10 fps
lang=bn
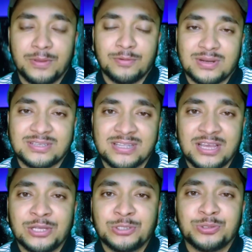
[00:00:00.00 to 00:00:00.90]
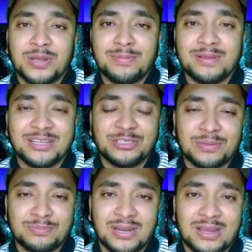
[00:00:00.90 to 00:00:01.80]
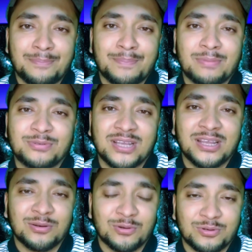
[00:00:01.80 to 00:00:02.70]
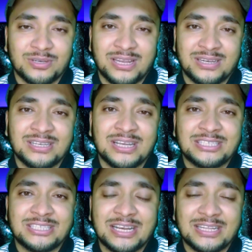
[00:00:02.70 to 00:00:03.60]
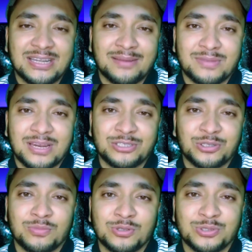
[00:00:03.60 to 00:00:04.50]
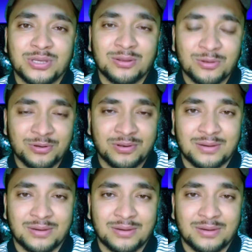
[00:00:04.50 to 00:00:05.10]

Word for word: ভিউয়ার্স সোনালী ব্যাংক থেকে যদি আপনারা ব্যবসায়িক লোন নেন সেক্ষেত্রে আপনারা সর্বোচ্চ এক লক্ষ